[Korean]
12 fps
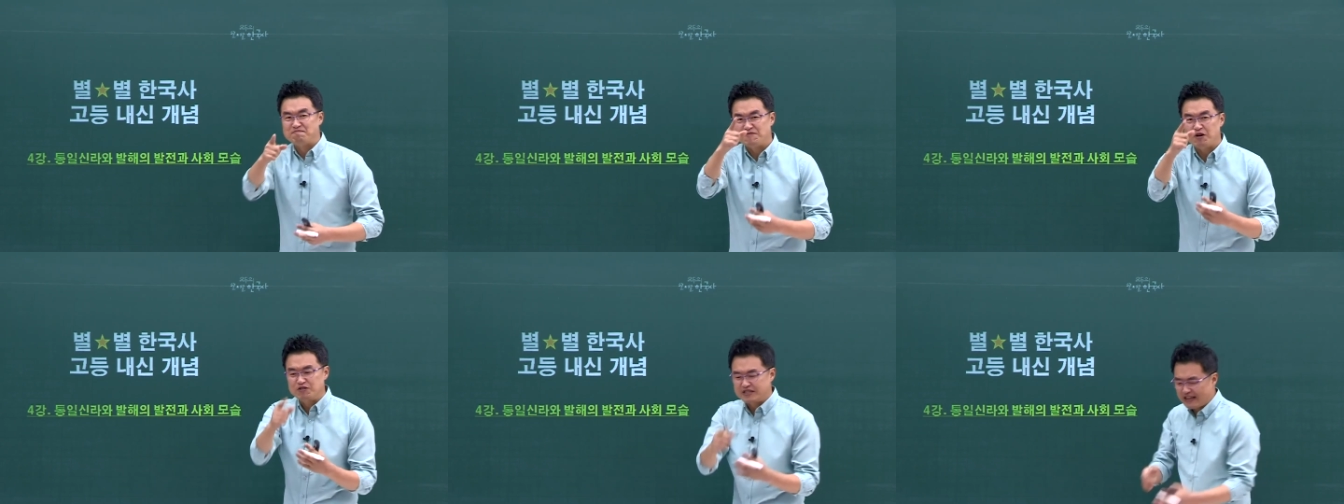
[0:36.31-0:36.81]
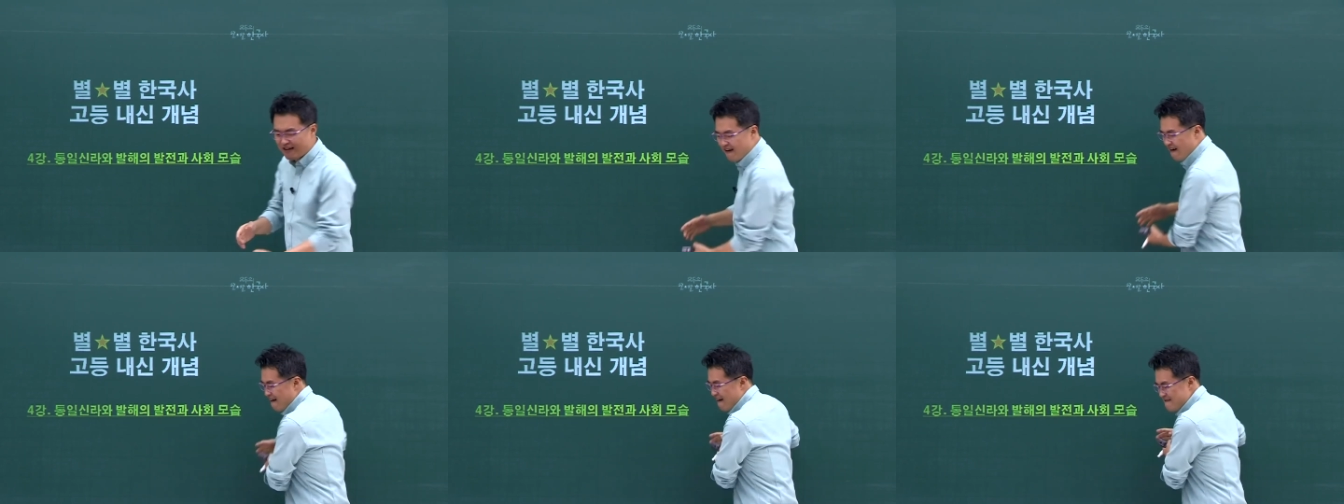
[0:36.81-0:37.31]
역사는
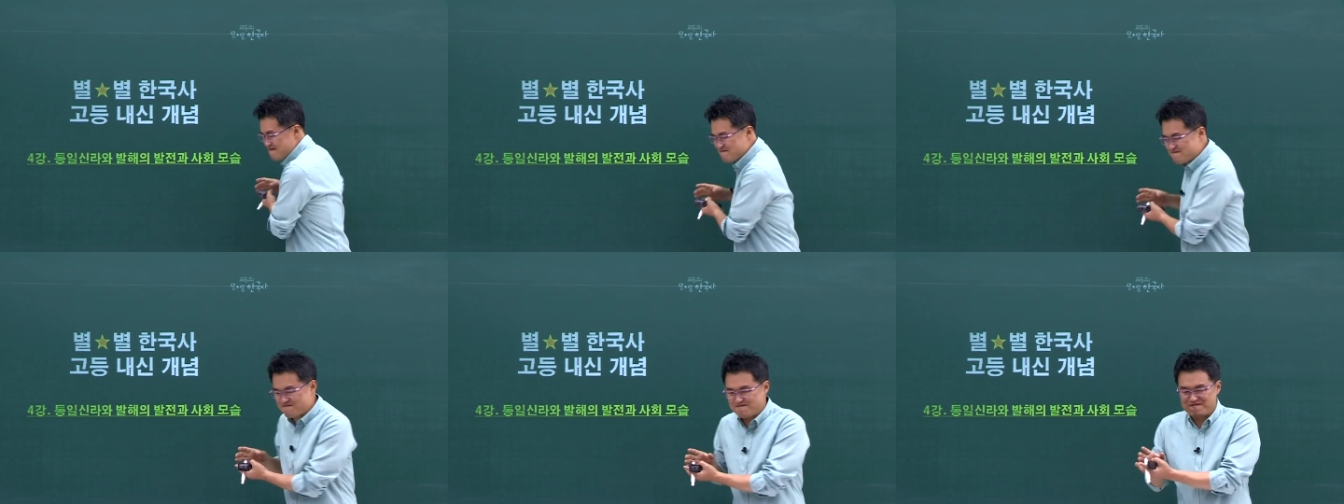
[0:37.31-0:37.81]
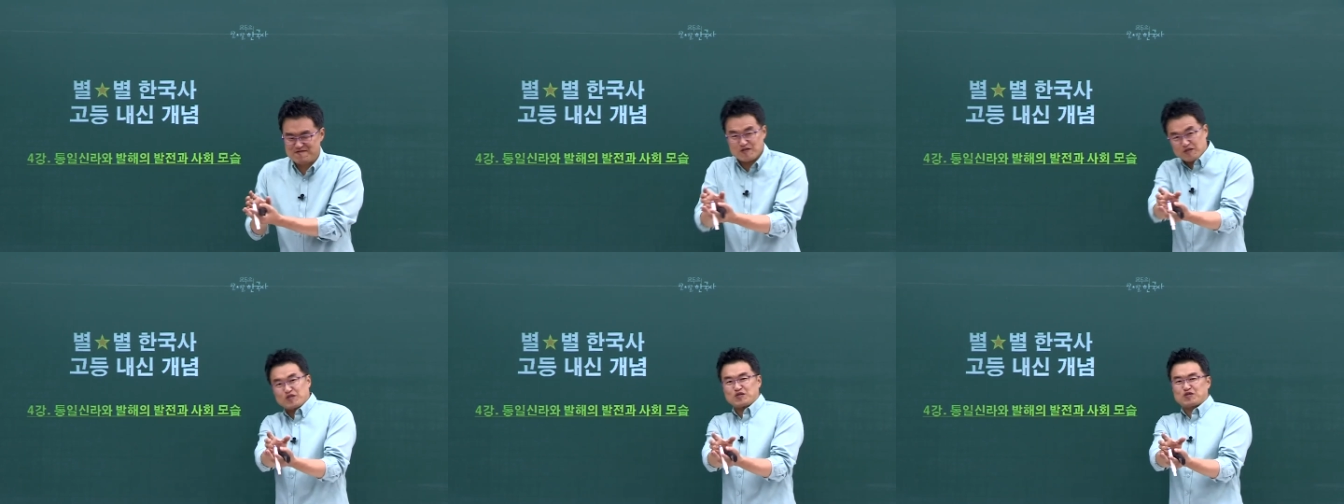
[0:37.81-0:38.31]

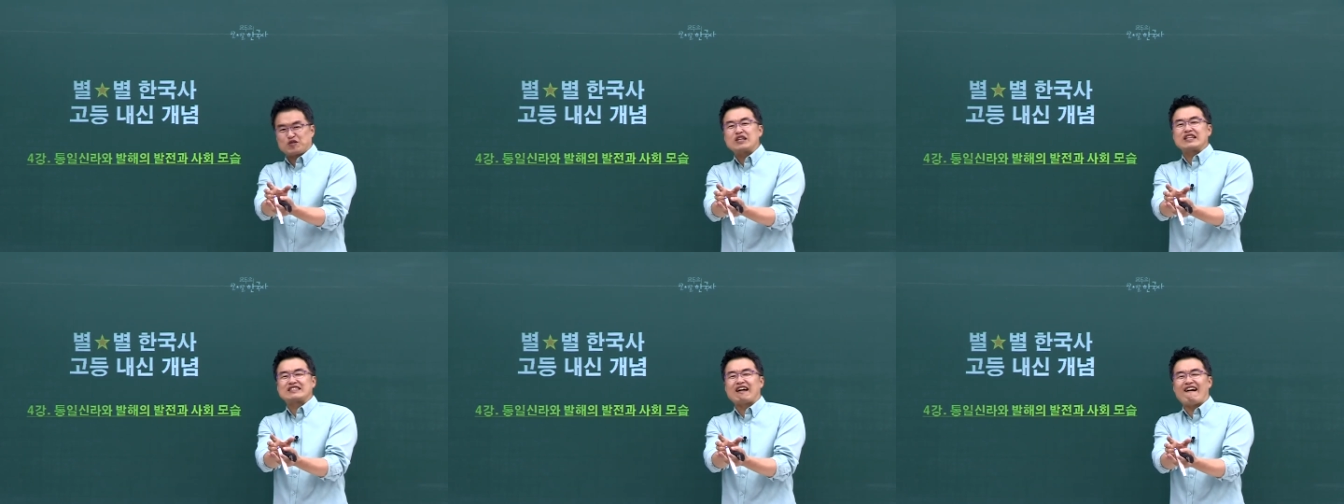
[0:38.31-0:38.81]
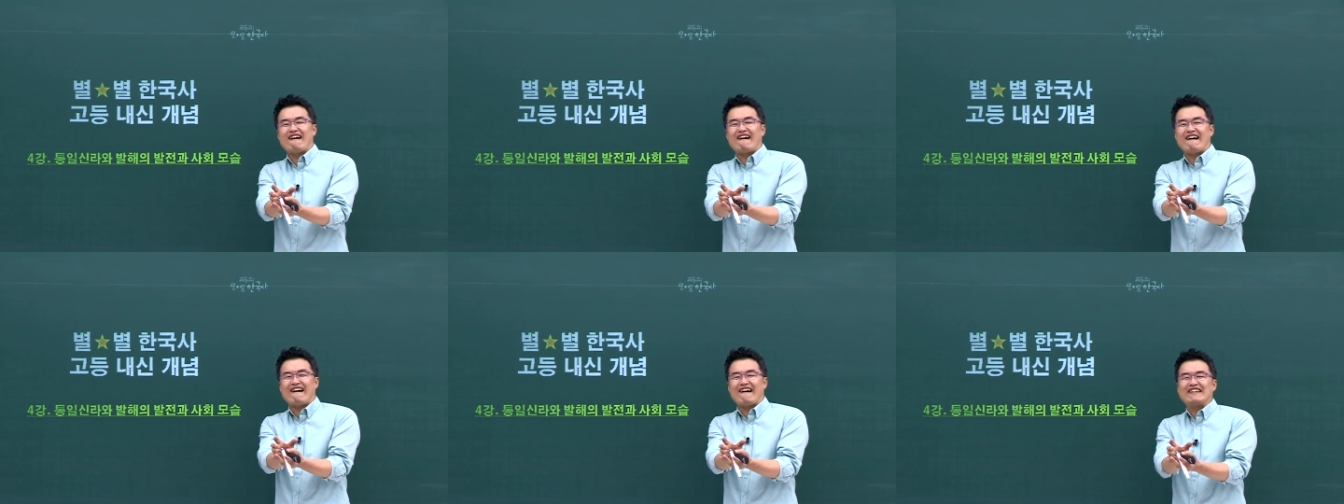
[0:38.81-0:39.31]
최태성!
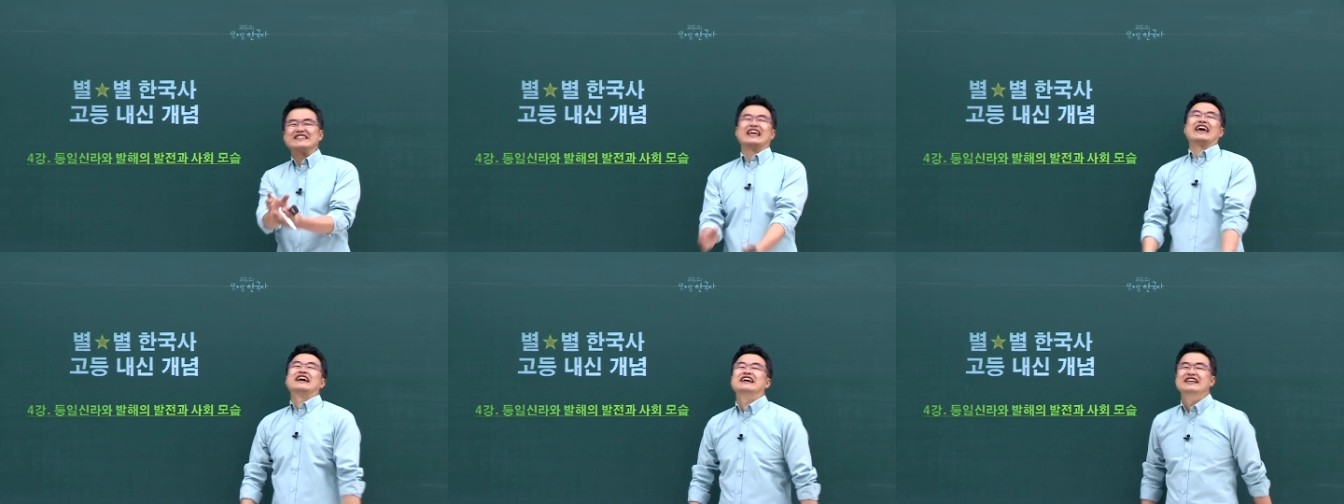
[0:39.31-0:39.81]
네.